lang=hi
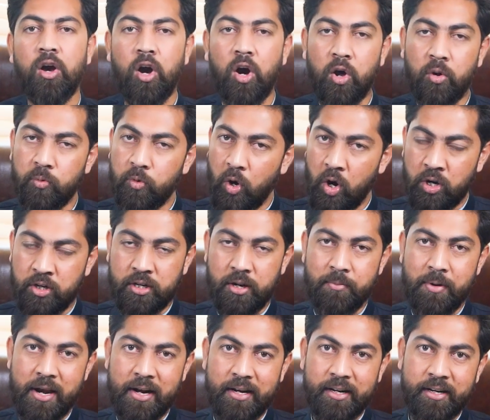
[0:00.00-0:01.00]
और वो ऑक्टा
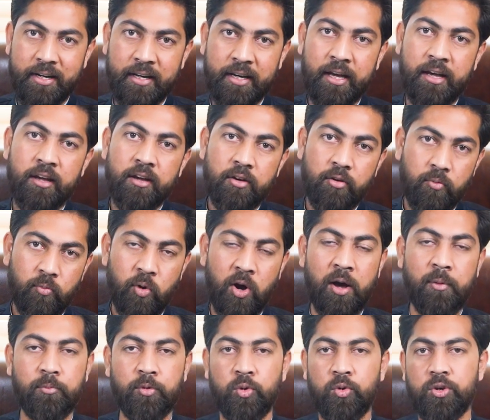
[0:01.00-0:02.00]
मार्केटिंग है वो
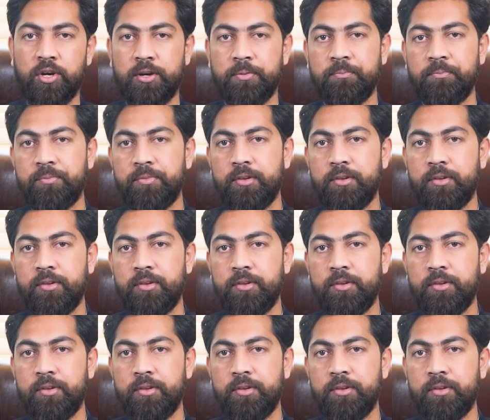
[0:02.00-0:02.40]
हम लोग हैं